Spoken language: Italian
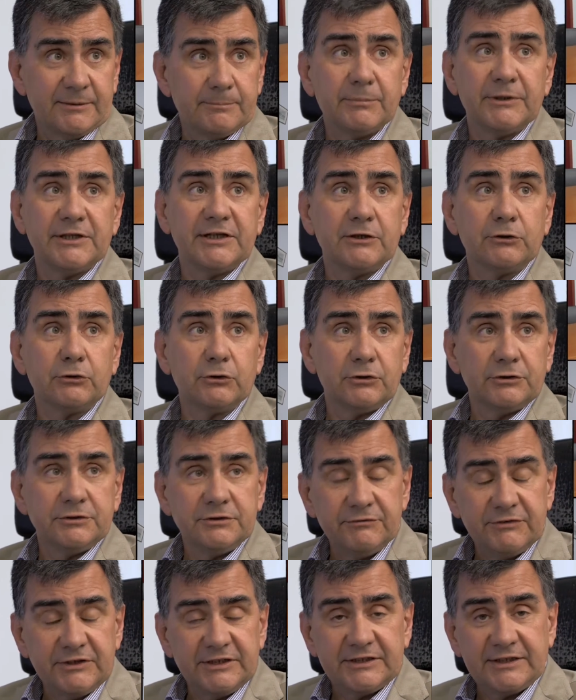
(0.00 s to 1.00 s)
il pericolo
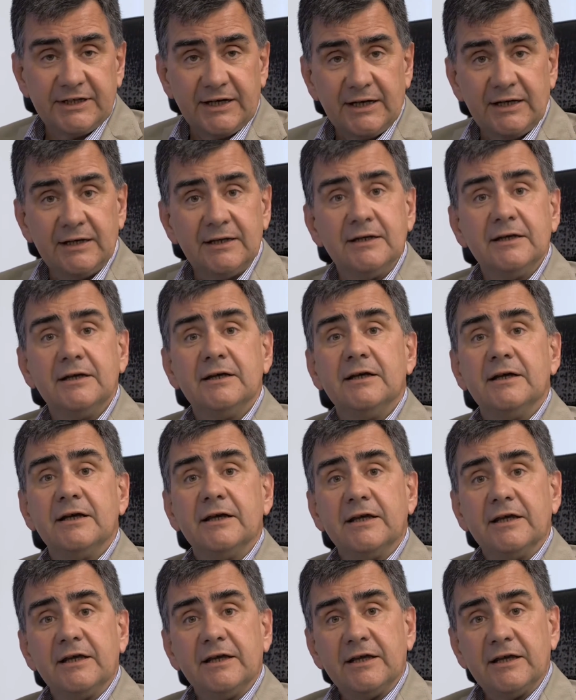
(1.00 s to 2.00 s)
di vita
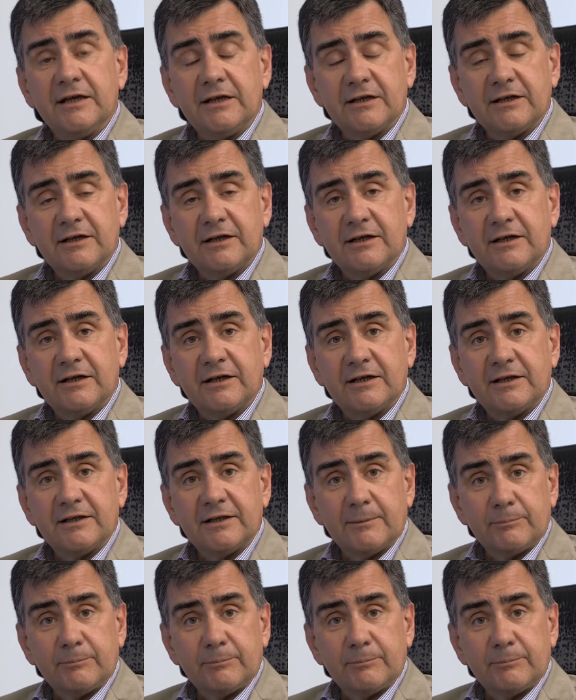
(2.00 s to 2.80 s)
e eh,